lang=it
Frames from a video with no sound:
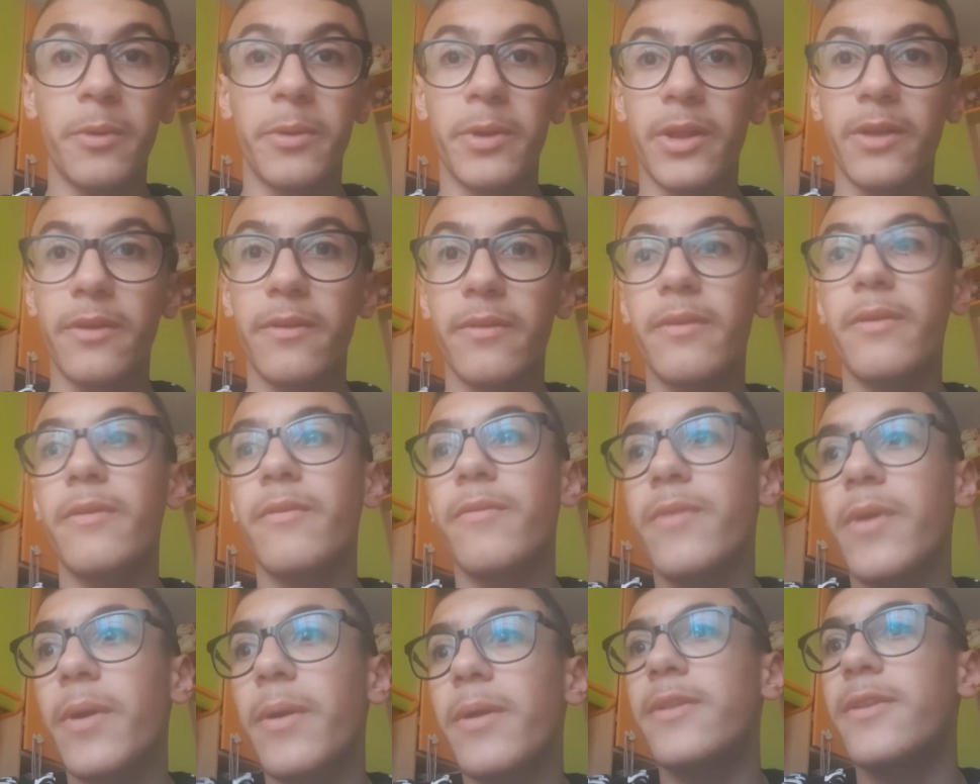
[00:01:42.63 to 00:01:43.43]
perché
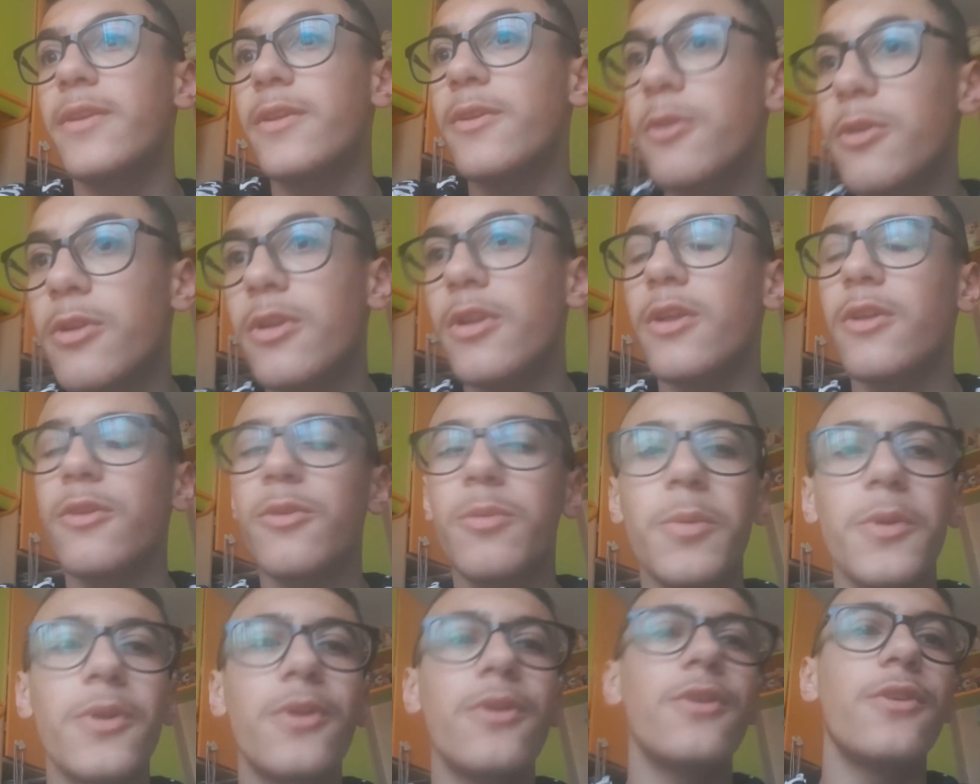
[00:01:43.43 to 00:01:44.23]
ovviamente nelle
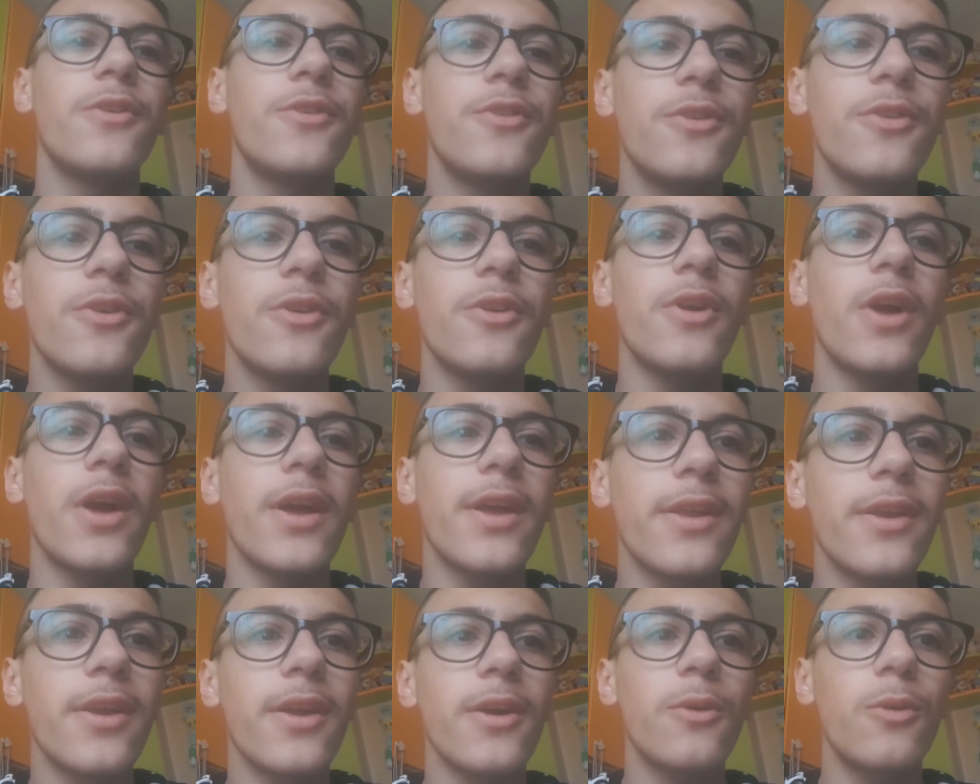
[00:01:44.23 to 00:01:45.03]
superiori ci sono
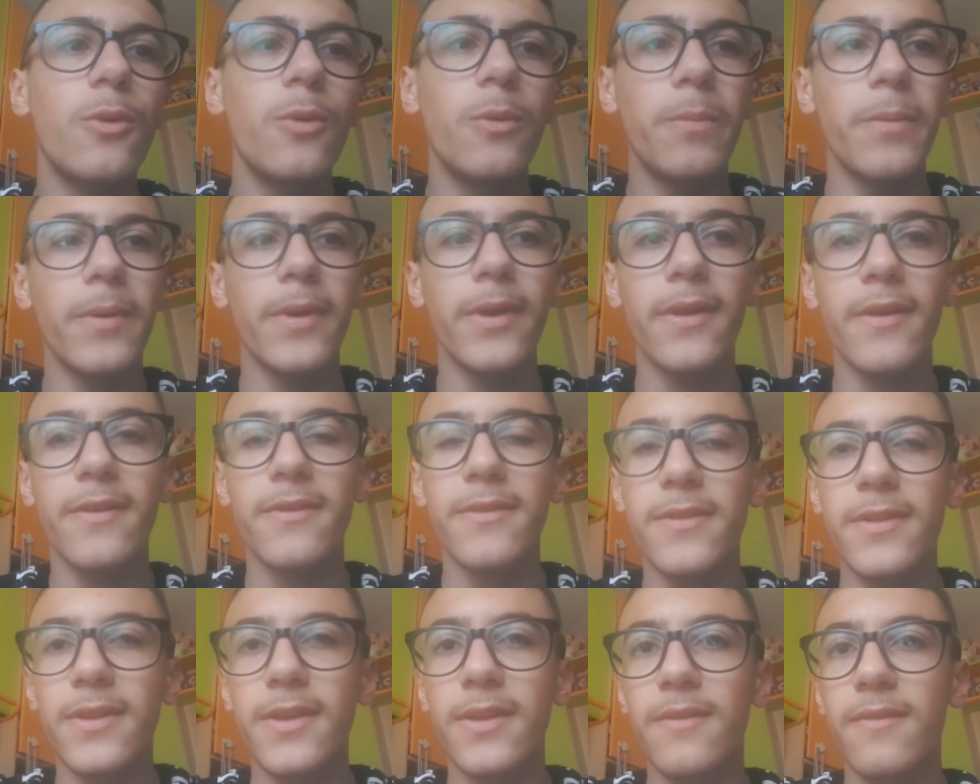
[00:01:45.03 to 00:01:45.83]
anche i recuperi
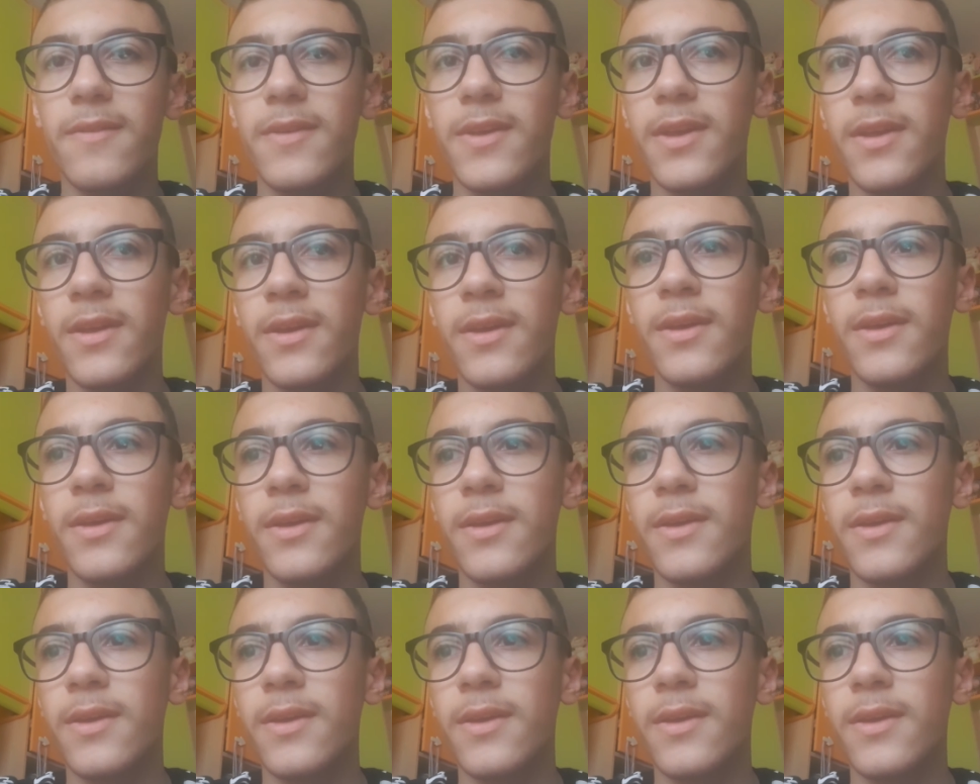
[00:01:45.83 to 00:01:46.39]
estivi,